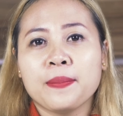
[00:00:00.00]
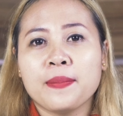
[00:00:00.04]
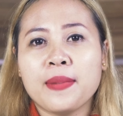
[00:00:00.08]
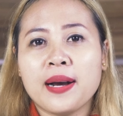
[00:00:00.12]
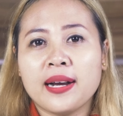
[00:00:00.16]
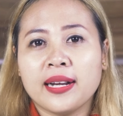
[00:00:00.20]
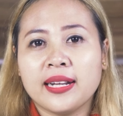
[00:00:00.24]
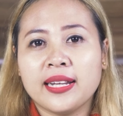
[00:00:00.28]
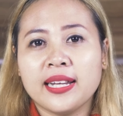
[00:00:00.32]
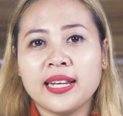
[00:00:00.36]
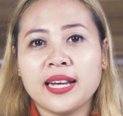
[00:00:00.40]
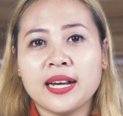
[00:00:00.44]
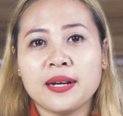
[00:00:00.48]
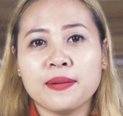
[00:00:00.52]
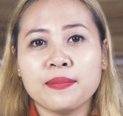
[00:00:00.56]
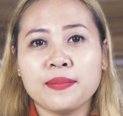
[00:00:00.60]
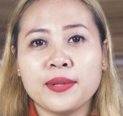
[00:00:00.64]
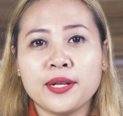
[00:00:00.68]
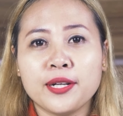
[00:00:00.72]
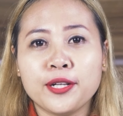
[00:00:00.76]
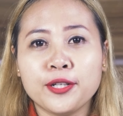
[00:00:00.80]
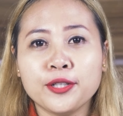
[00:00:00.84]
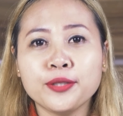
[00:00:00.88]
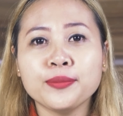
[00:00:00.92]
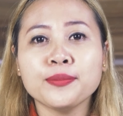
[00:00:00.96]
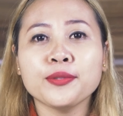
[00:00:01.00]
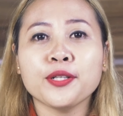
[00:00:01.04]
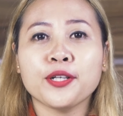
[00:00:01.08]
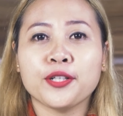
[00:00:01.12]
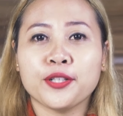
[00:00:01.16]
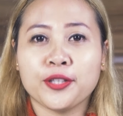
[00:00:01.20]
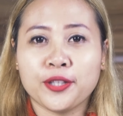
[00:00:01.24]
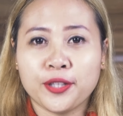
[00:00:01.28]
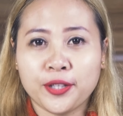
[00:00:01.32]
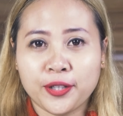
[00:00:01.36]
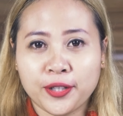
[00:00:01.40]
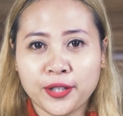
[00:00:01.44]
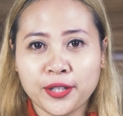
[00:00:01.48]
Bagi yang belum
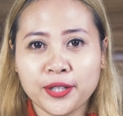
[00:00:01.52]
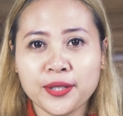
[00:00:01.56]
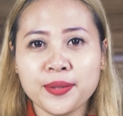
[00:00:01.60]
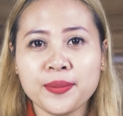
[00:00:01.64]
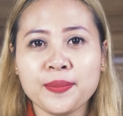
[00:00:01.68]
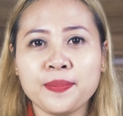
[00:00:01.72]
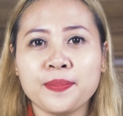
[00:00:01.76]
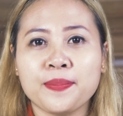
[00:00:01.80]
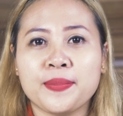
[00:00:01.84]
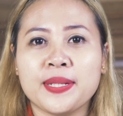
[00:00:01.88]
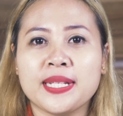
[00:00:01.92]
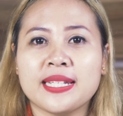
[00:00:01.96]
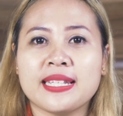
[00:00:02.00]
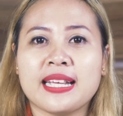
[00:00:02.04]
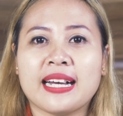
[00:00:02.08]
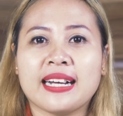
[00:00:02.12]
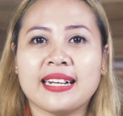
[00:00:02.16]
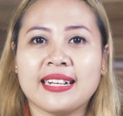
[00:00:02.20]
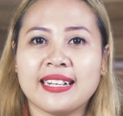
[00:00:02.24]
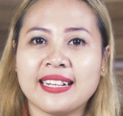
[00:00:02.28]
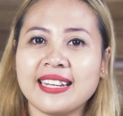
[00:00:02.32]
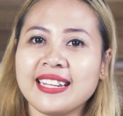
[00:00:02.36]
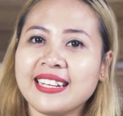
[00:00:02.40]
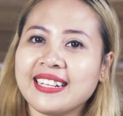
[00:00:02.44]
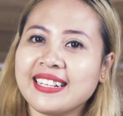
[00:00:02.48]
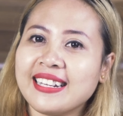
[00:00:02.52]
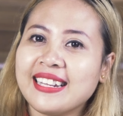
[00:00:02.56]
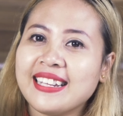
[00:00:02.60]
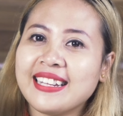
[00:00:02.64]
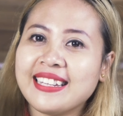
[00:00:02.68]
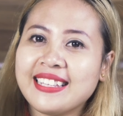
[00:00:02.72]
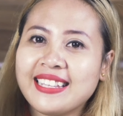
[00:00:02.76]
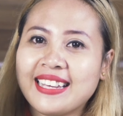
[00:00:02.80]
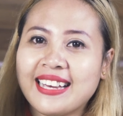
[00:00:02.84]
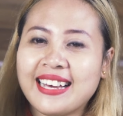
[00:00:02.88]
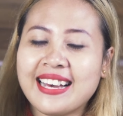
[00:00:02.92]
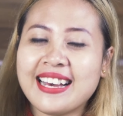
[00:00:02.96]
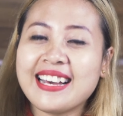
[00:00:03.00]
nonton, bisa klik
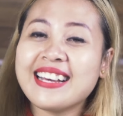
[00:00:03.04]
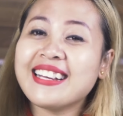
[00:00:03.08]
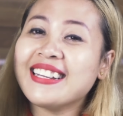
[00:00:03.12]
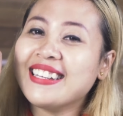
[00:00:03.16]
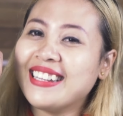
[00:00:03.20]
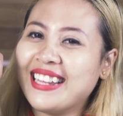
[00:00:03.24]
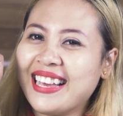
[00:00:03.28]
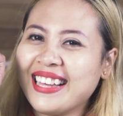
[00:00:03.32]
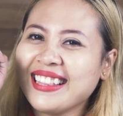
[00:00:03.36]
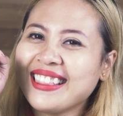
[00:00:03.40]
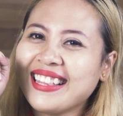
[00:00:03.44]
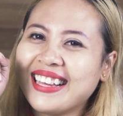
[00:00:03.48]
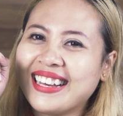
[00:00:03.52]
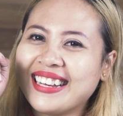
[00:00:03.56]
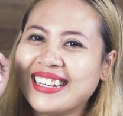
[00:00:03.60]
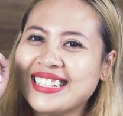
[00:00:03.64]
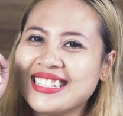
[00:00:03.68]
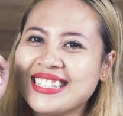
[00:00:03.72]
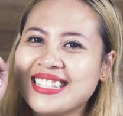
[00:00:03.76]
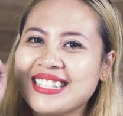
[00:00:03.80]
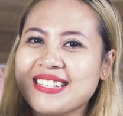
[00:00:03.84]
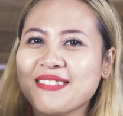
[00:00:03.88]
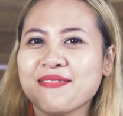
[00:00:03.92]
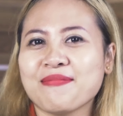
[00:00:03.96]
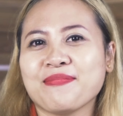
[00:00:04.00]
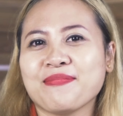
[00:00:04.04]
linknya di atas.